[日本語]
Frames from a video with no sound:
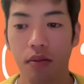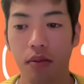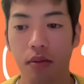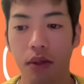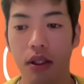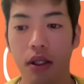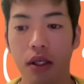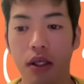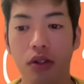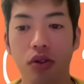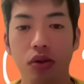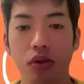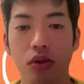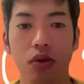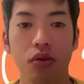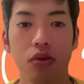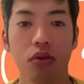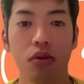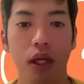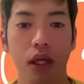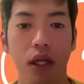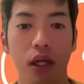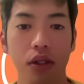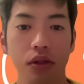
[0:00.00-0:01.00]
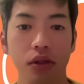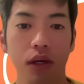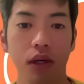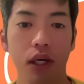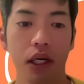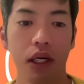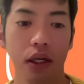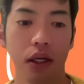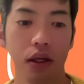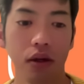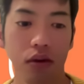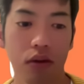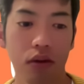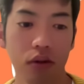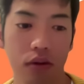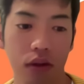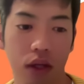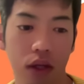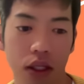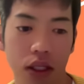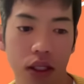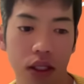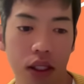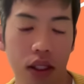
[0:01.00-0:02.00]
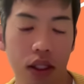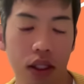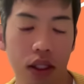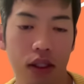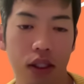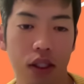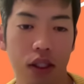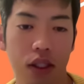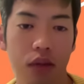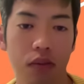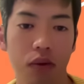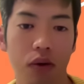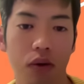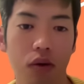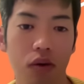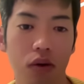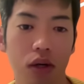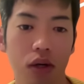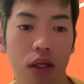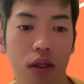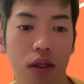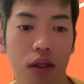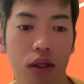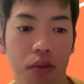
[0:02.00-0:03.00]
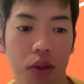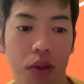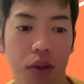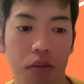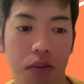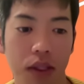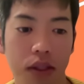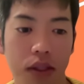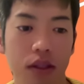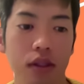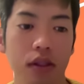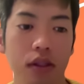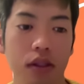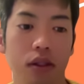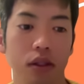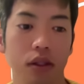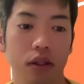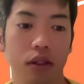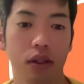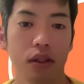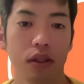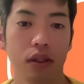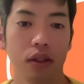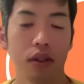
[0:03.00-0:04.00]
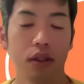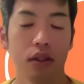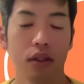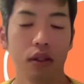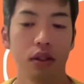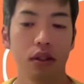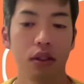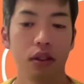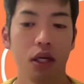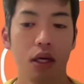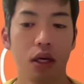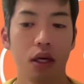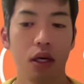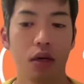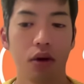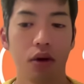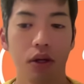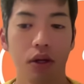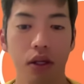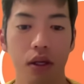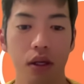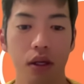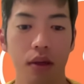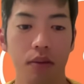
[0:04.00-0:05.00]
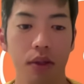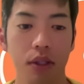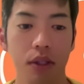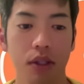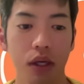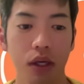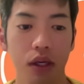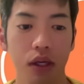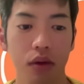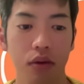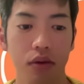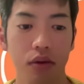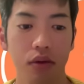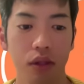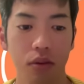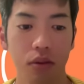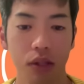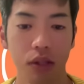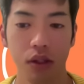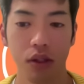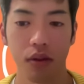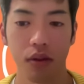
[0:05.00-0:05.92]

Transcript: まあ、一旦ちょっと今日の話はこれぐらいにさせてもらおうかなと思います。えー、ご覧いただきましてありがとうございました。